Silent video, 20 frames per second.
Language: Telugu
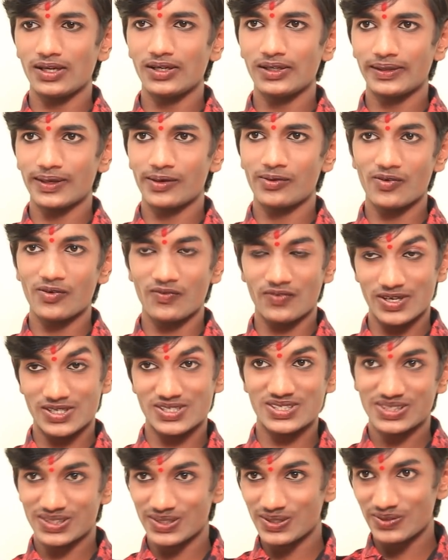ఇంటర్వ్యూ
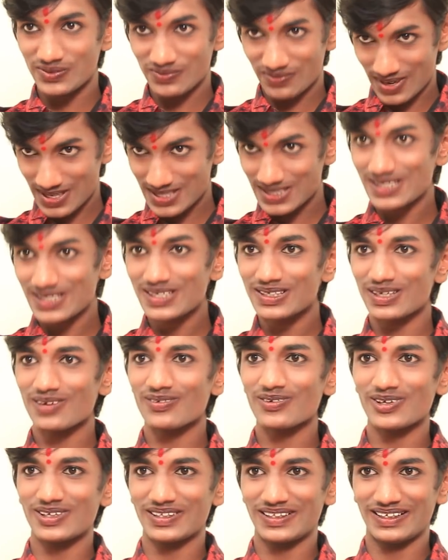ఫస్ట్ ఫస్ట్
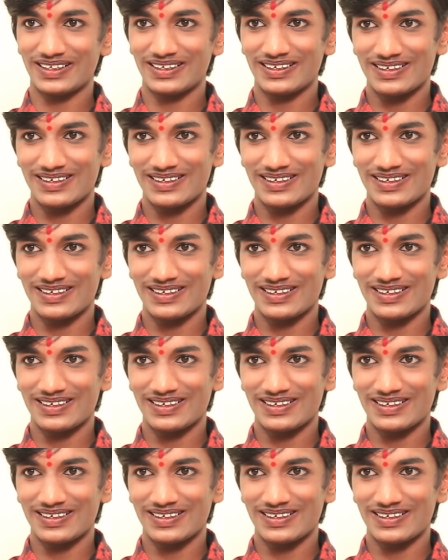ఇంటర్వ్యూ ఇది